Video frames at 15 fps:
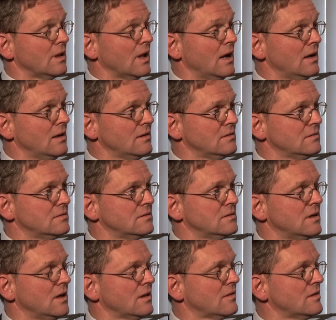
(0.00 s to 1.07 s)
da
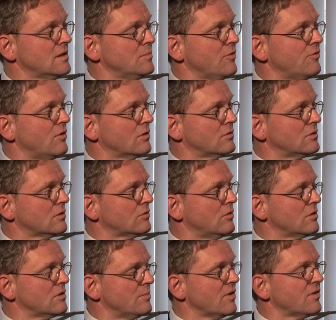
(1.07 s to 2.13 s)
hat sich die Bevölkerung
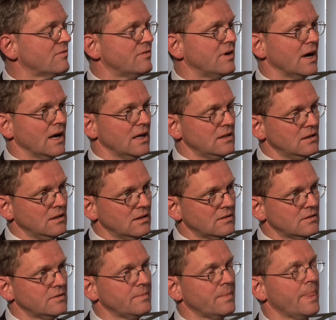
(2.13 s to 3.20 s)
natürlich ein bisschen
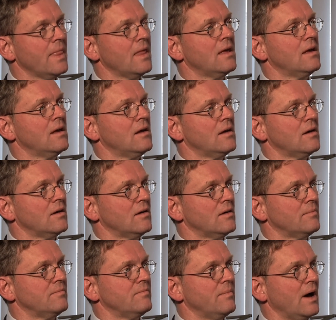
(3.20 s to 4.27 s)
verrechnet.
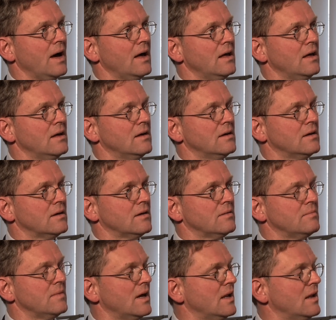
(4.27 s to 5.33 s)
Ähm, bei
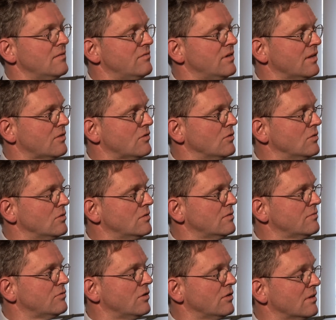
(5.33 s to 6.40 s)
ähm, einer
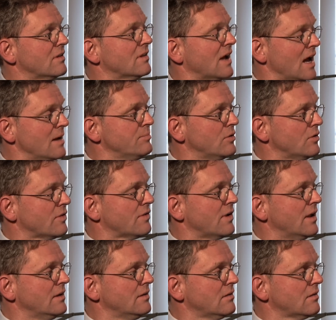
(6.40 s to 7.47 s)
Inflation von
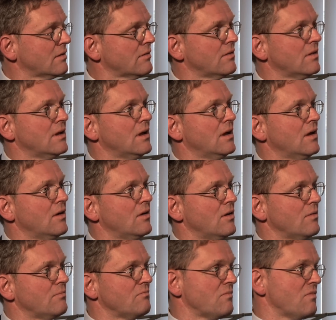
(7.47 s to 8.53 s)
3%
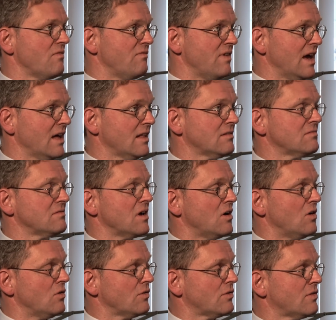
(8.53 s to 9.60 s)
werden
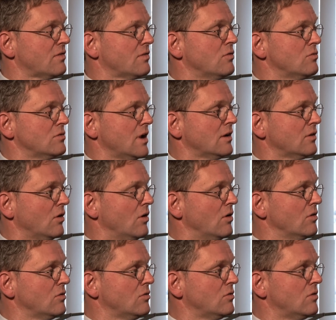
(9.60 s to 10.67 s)
aus 100
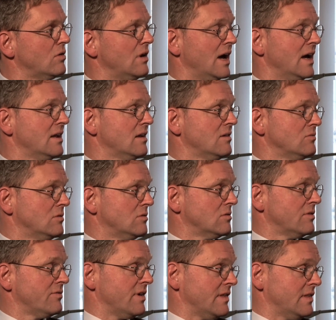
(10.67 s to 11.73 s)
Euro leider nur
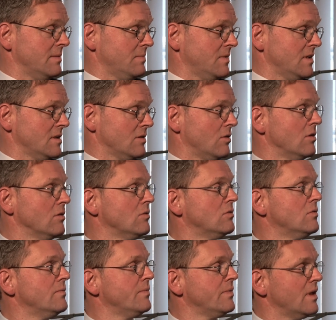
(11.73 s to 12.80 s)
ungefähr 70
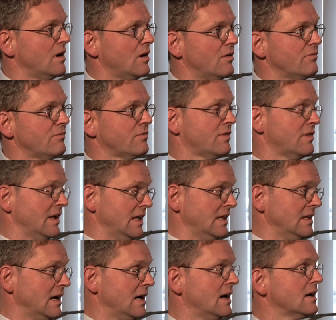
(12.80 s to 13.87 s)
Euro auf
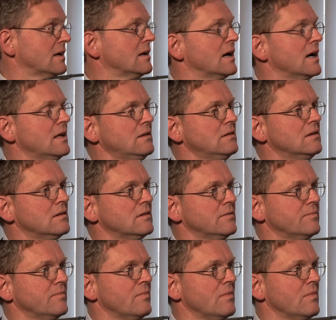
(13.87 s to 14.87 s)
10 Jahre gerechnet.